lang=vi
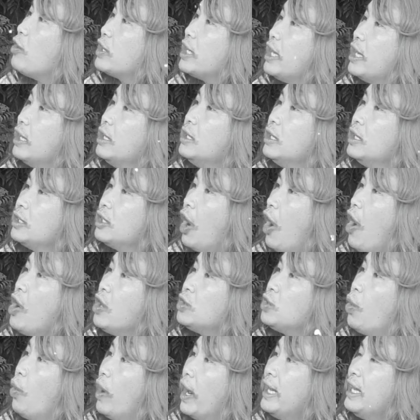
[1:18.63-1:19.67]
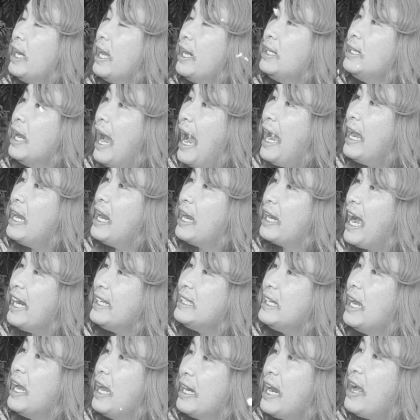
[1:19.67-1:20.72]
kìa chó sủa anh lên hay là khách
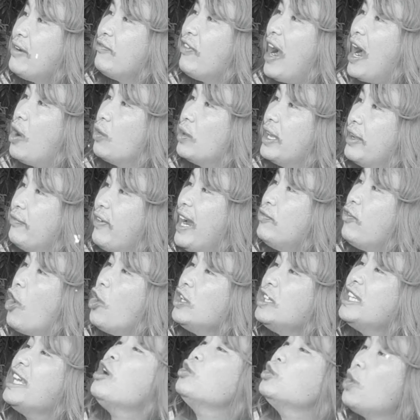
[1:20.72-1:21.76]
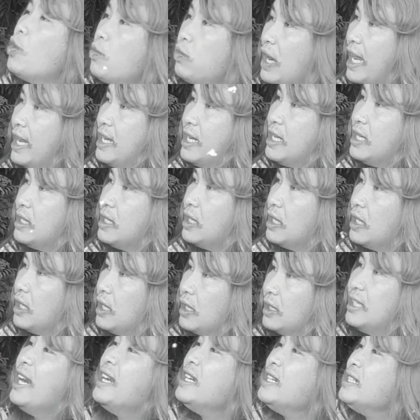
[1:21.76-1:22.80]
đang vào để vay vốn tiêu dùng đấy
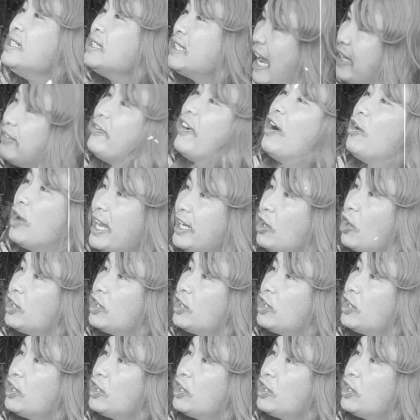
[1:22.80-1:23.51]
dẫn khách vào đây cho